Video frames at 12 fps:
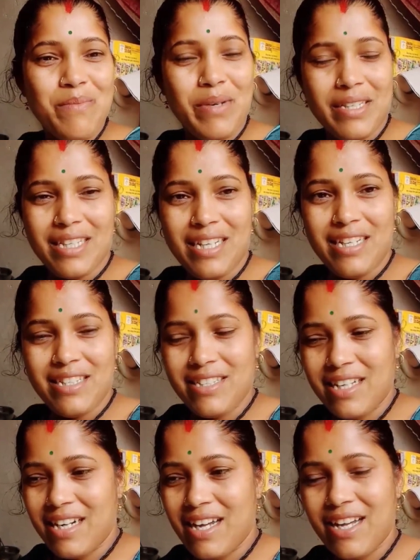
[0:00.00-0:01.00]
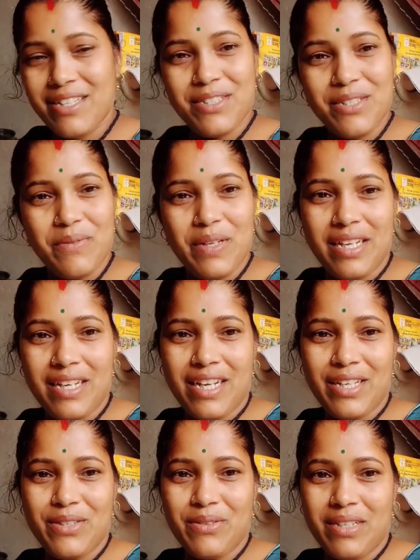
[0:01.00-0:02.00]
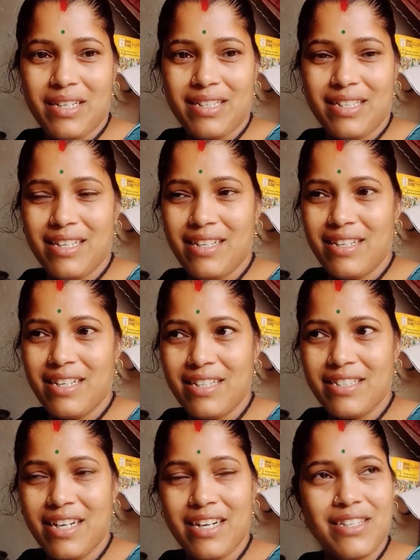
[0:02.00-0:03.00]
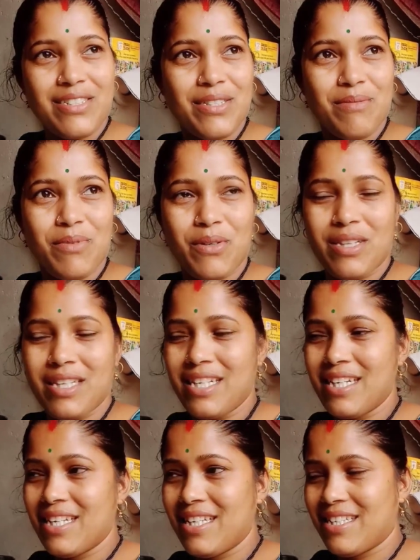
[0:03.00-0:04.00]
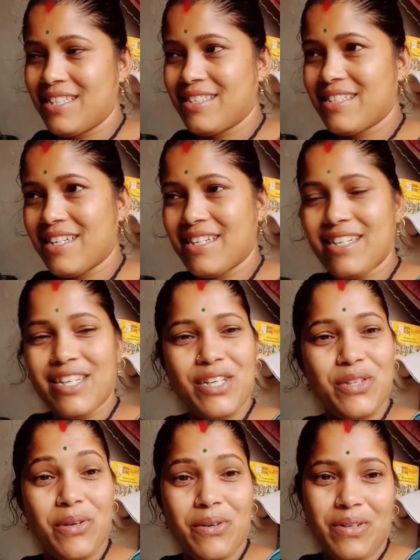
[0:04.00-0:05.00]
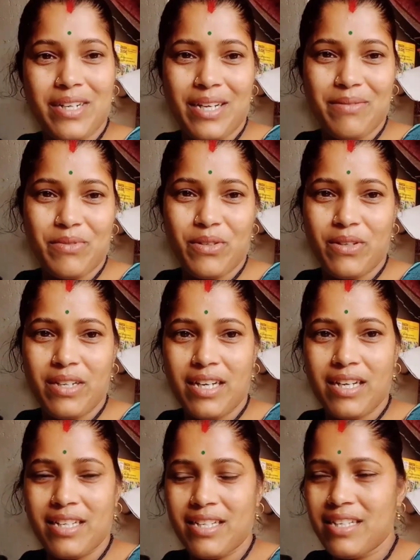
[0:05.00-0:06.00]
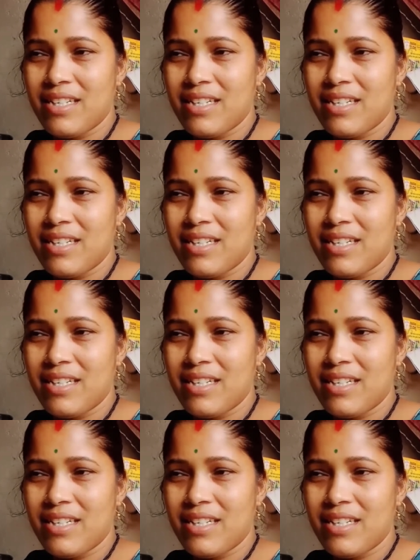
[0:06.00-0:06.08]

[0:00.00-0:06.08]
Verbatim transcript: पता ही नहीं चला आज सवेरे गए तो कहते हैं कि अचानक से बोल दिए हैं सर ने कि दोनों टाइम खोलना है